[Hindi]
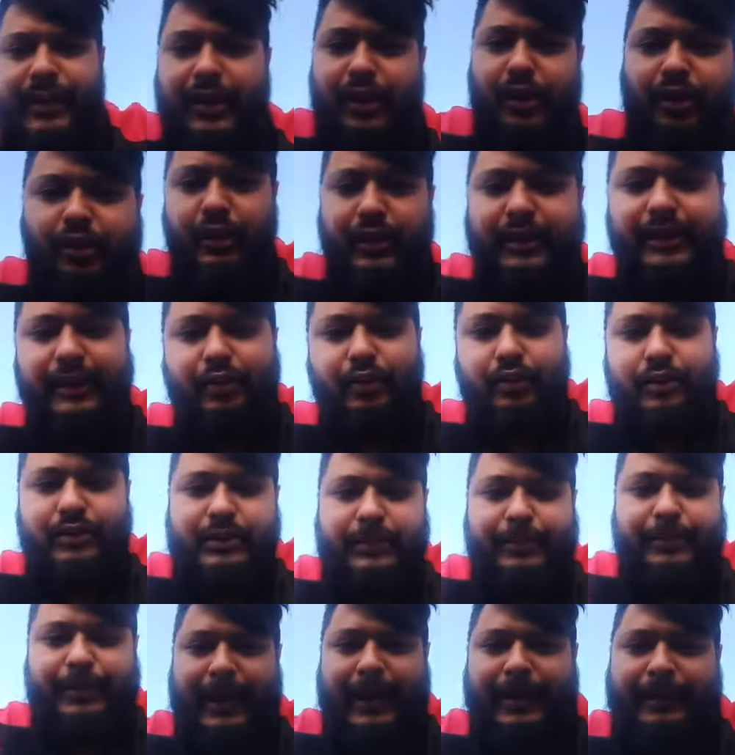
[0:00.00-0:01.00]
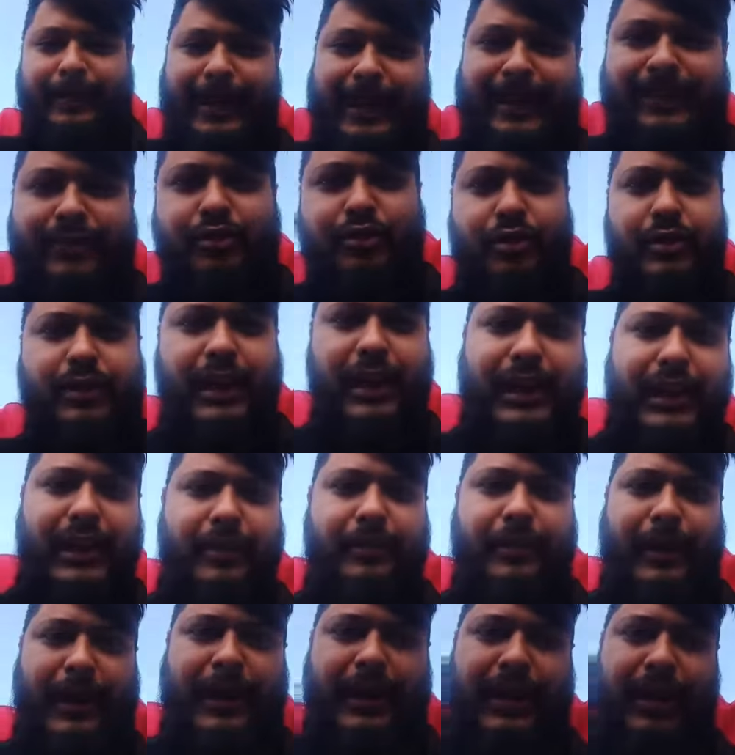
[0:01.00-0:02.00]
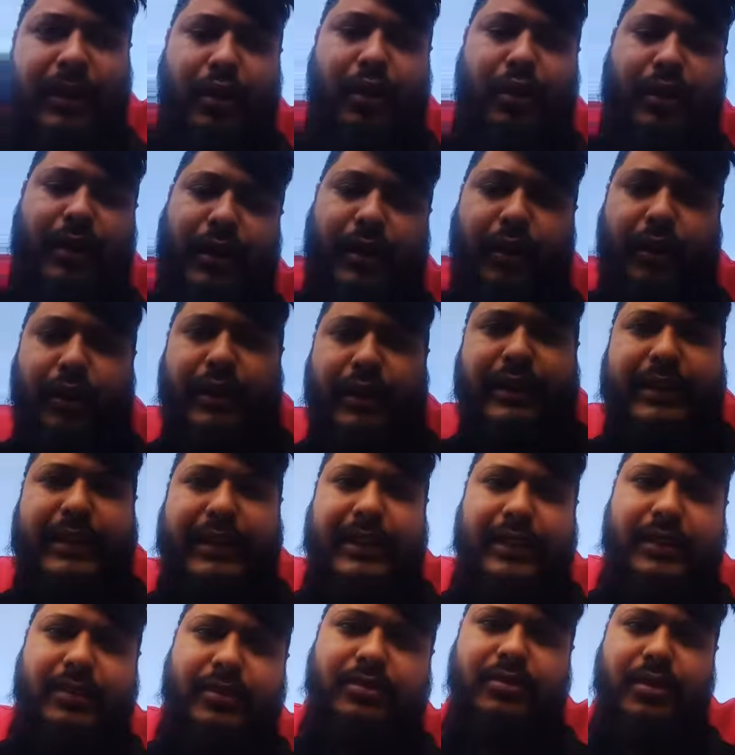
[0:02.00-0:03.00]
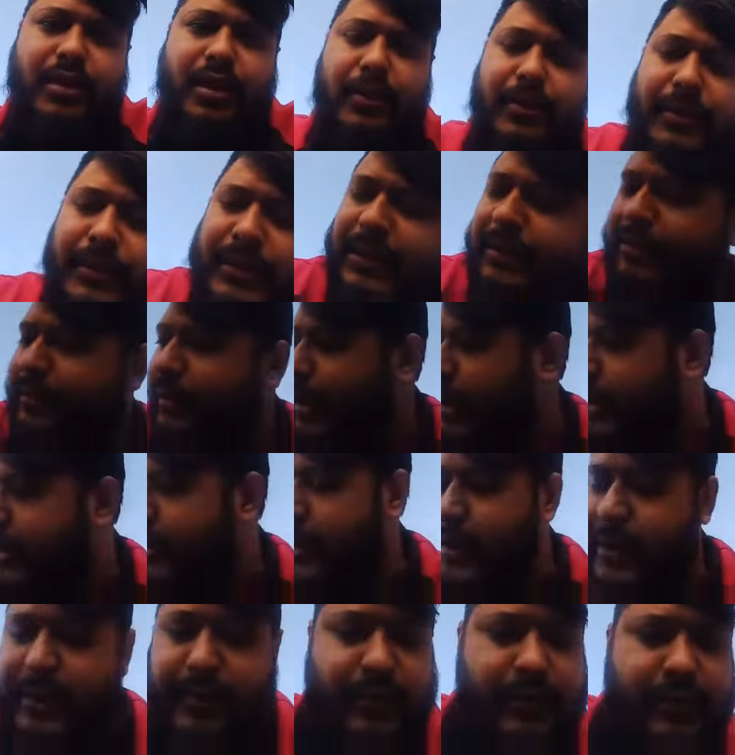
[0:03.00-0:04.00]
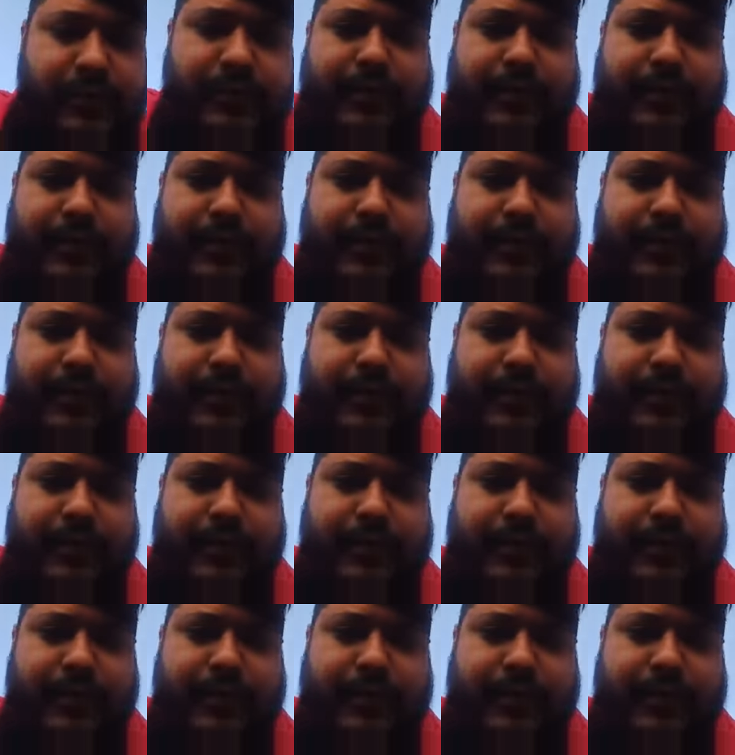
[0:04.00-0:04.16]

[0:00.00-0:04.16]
वीडियो एंड होने से पहले बहन चो ग्यारह बारह लौंडे हो गए थे अभी सिर्फ सात आठ